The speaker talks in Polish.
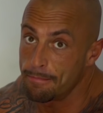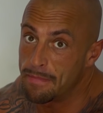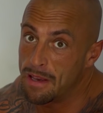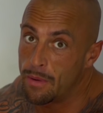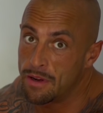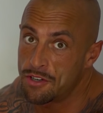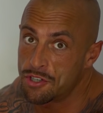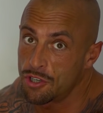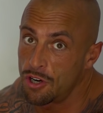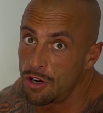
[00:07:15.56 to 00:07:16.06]

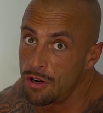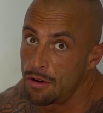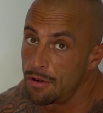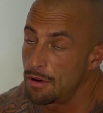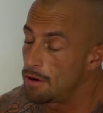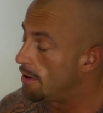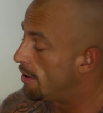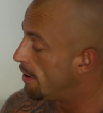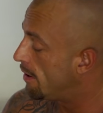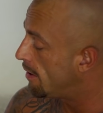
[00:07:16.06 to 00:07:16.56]
Białeczko
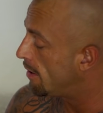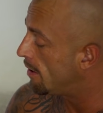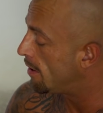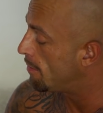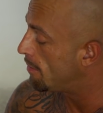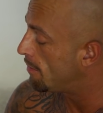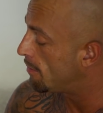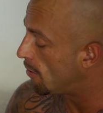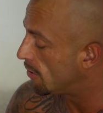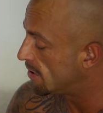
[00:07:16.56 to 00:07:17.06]

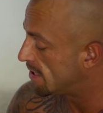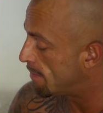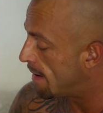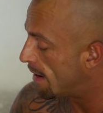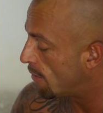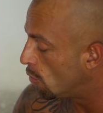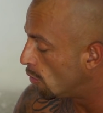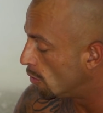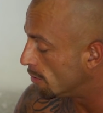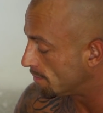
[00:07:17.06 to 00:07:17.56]
o
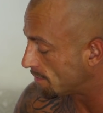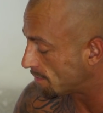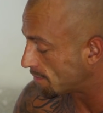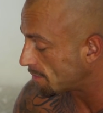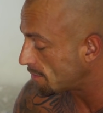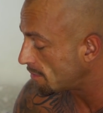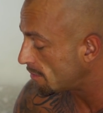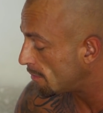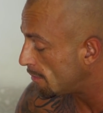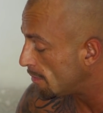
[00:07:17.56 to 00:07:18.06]
smaku
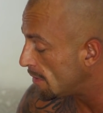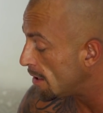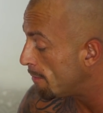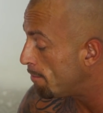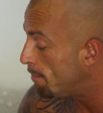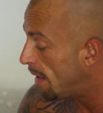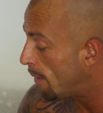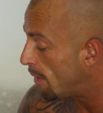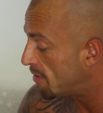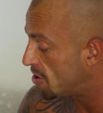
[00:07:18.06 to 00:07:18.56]

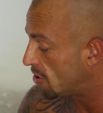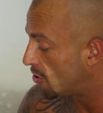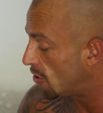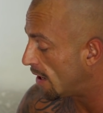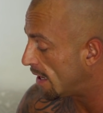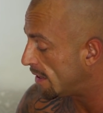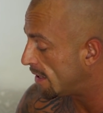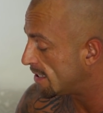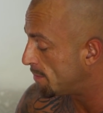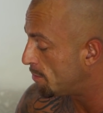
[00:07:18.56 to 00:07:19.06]
biała
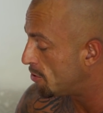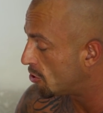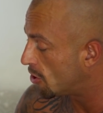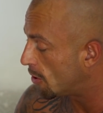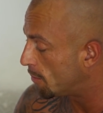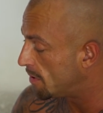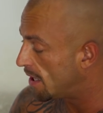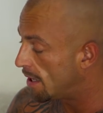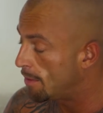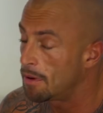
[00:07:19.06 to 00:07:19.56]
czekolada z
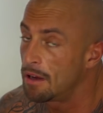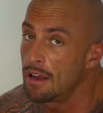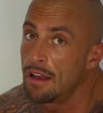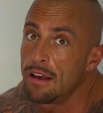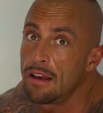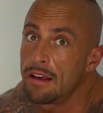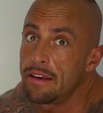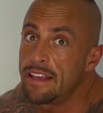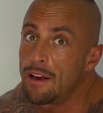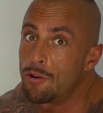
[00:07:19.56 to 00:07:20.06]
biszkoptem.
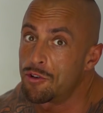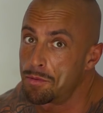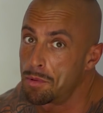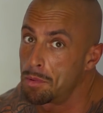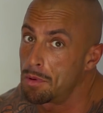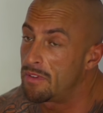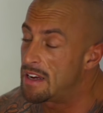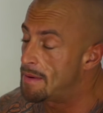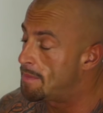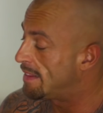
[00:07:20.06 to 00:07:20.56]
Ja już
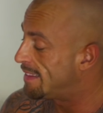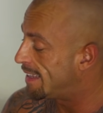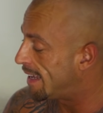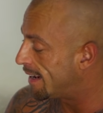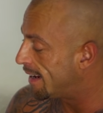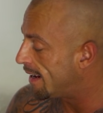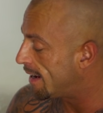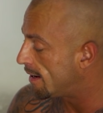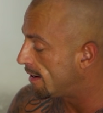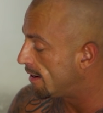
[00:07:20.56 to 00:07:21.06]
próbowałem na
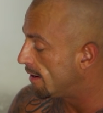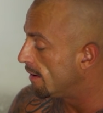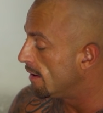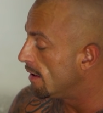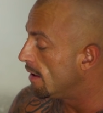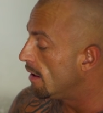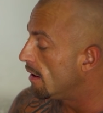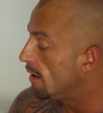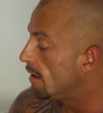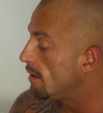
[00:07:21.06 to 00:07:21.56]
targach.
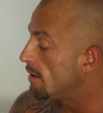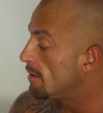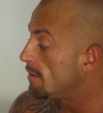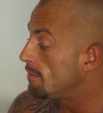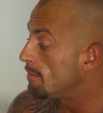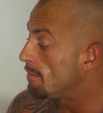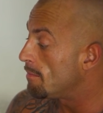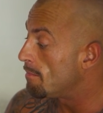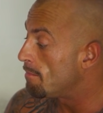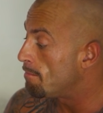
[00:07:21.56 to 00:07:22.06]

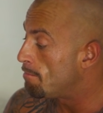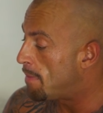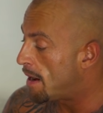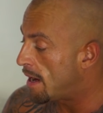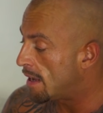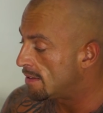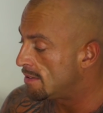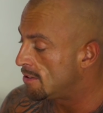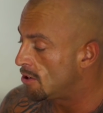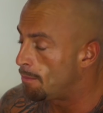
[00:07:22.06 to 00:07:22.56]

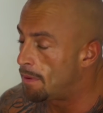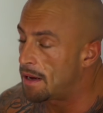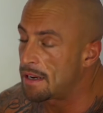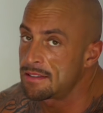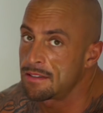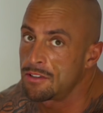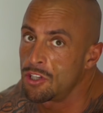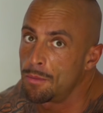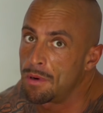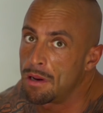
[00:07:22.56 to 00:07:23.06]
Bardzo,
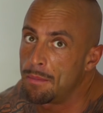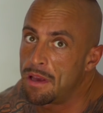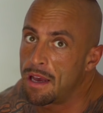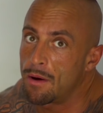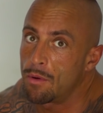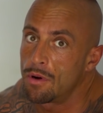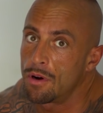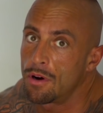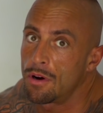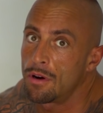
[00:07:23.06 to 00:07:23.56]
bardzo dobre
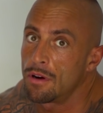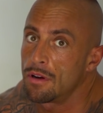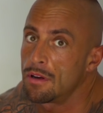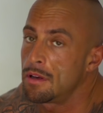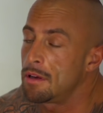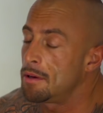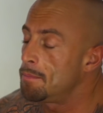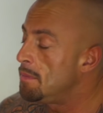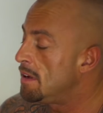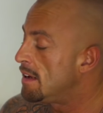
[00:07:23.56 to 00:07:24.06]
białko,
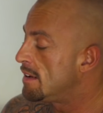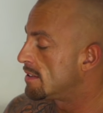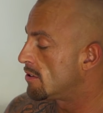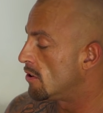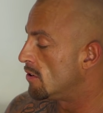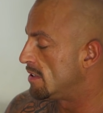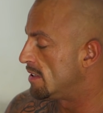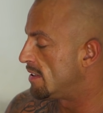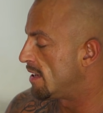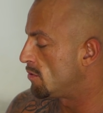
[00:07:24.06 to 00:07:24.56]
y, miks
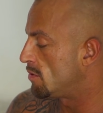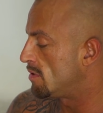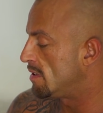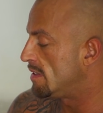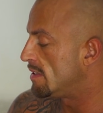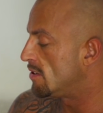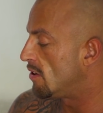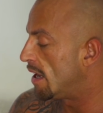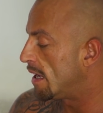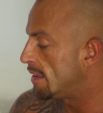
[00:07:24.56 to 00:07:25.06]
koncentratu z
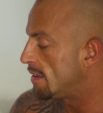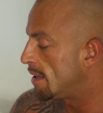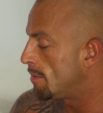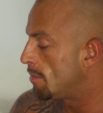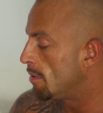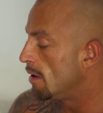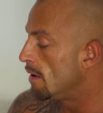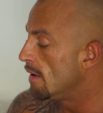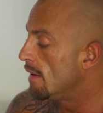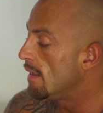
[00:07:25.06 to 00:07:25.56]
izolatem.